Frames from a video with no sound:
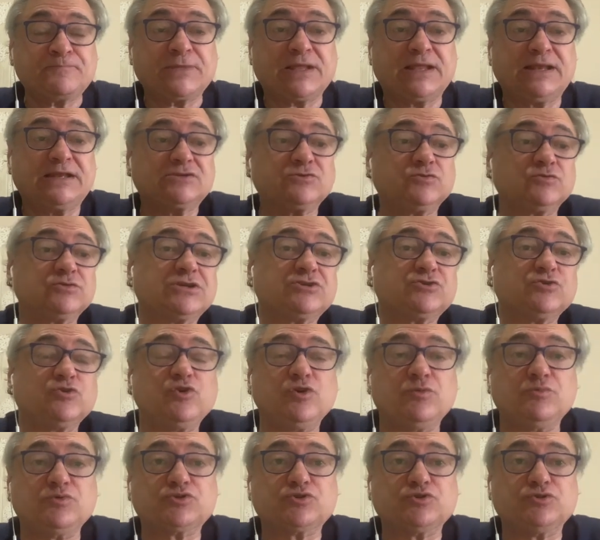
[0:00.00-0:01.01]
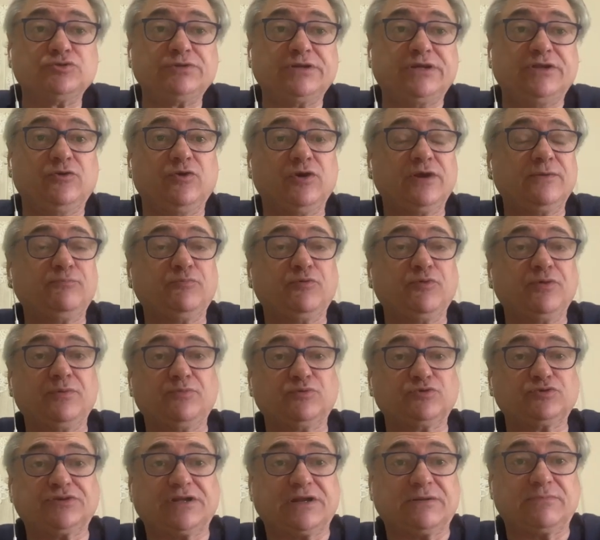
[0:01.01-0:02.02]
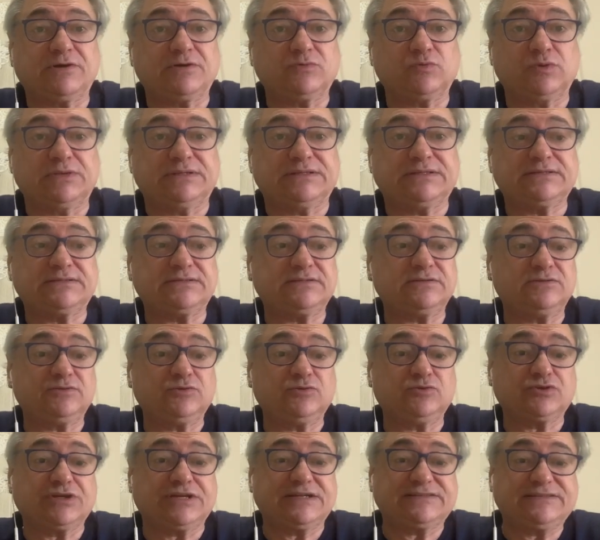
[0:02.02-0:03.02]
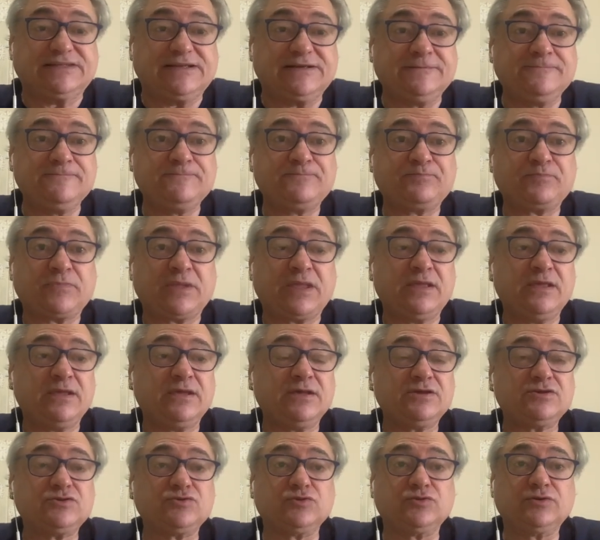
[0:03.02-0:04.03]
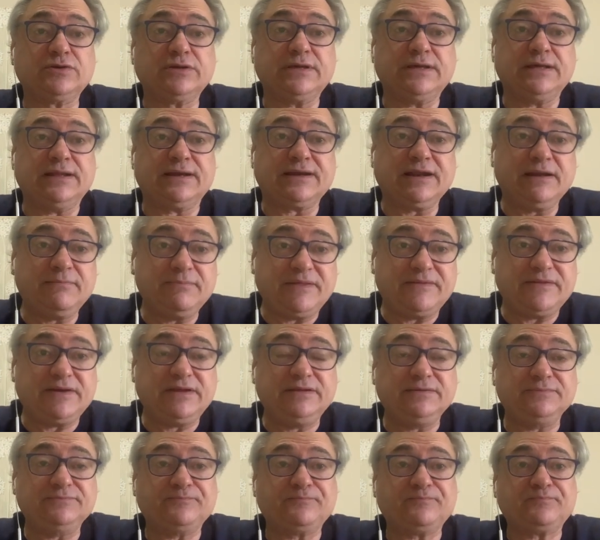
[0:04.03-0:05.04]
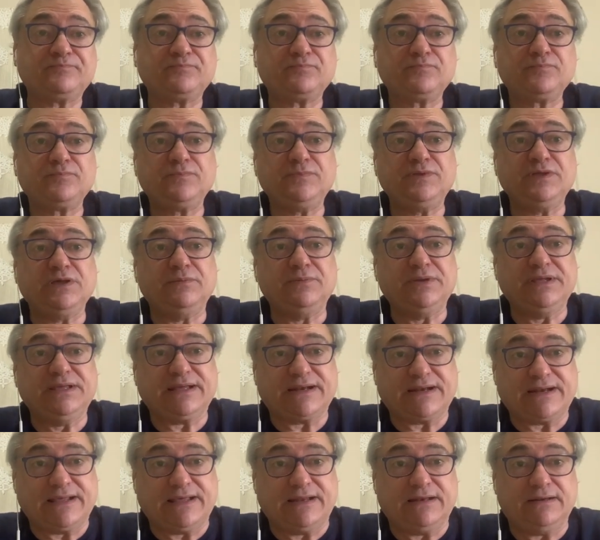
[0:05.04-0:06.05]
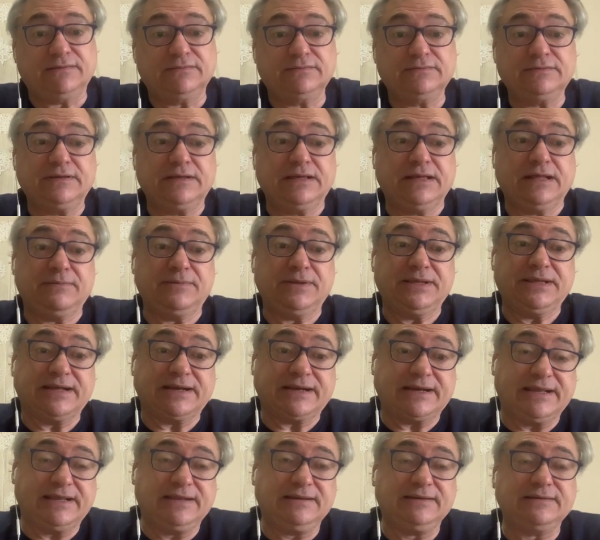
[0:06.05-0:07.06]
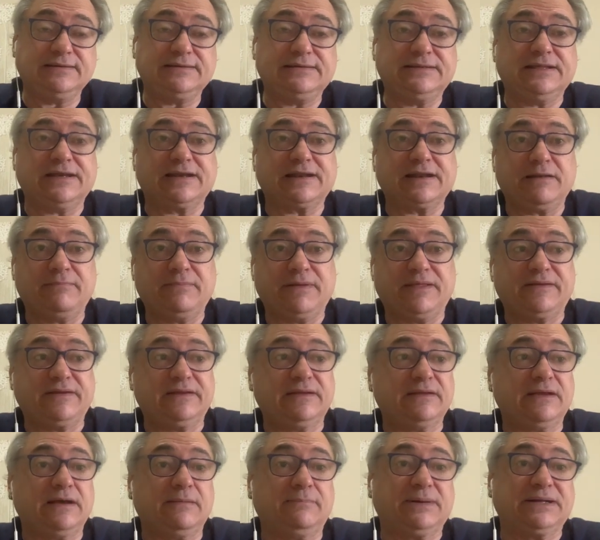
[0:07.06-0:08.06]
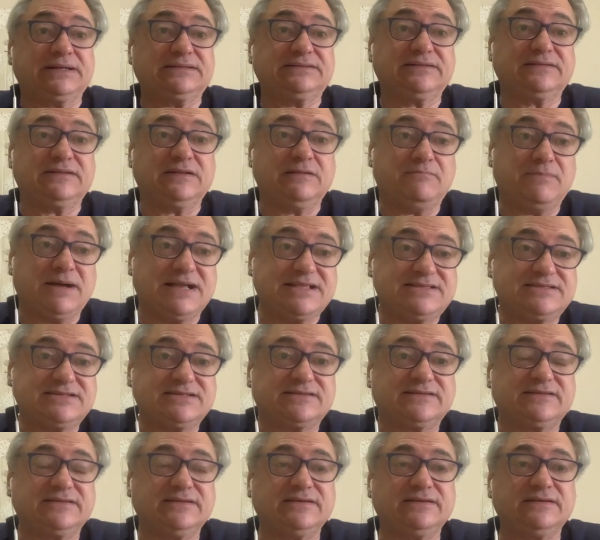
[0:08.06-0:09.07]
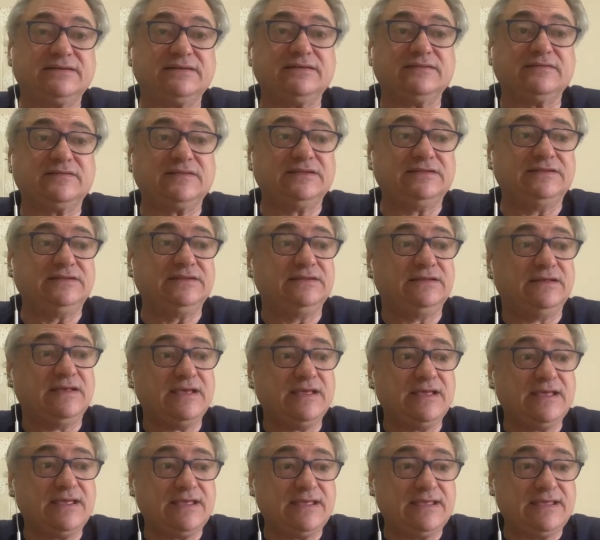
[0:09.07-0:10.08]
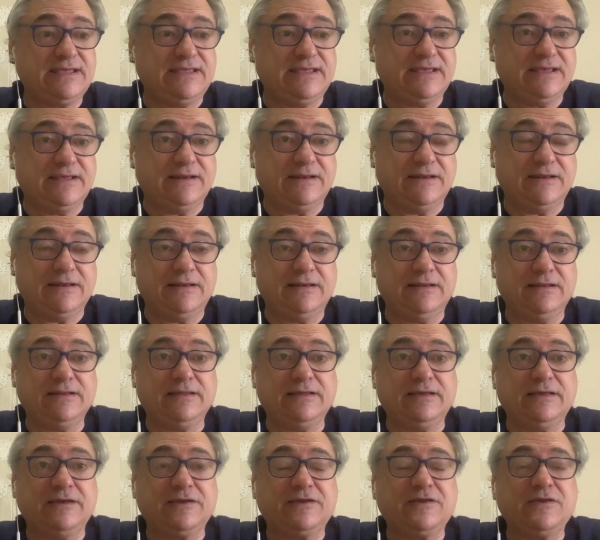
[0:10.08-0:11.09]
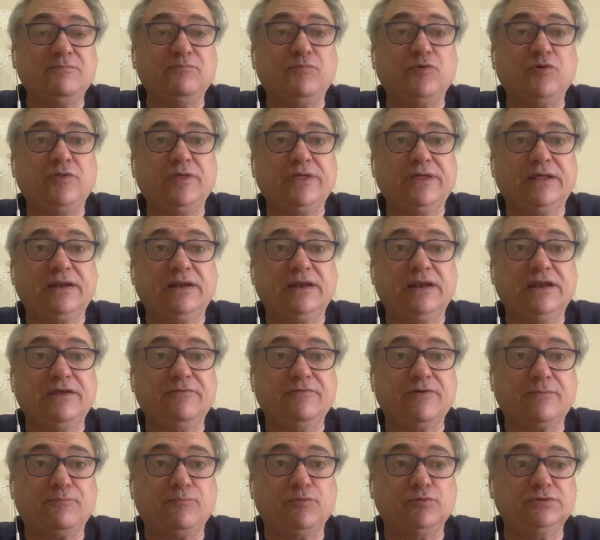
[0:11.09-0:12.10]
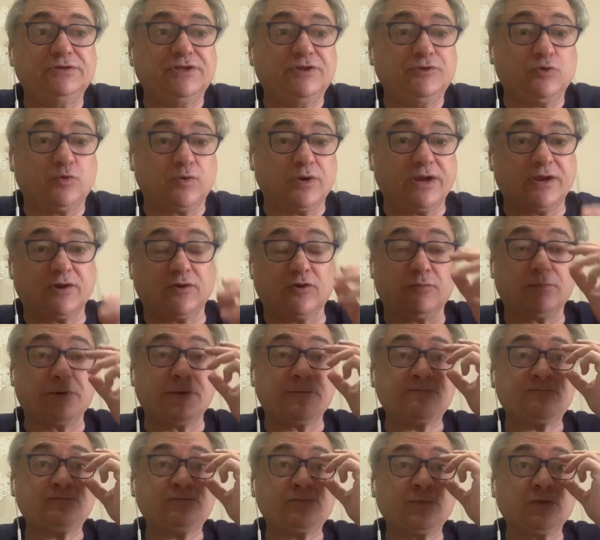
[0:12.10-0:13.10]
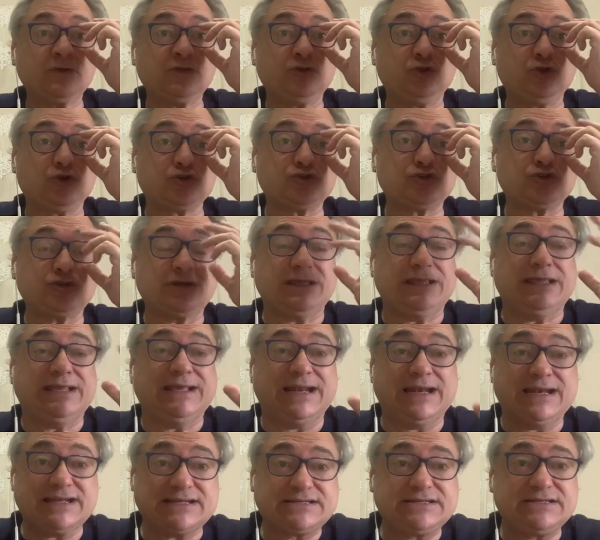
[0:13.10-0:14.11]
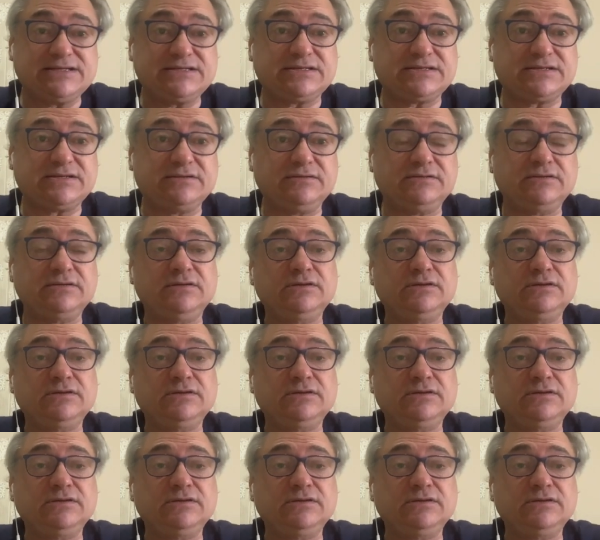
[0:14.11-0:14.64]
las cosas son como son y no les podemos dar más vueltas. Los que están son el Real Madrid y el Villarreal. El Villarreal y el Real Madrid, aparte del Manchester City y el equipo del Liverpool de Jürgen Klopp. Dos ingleses,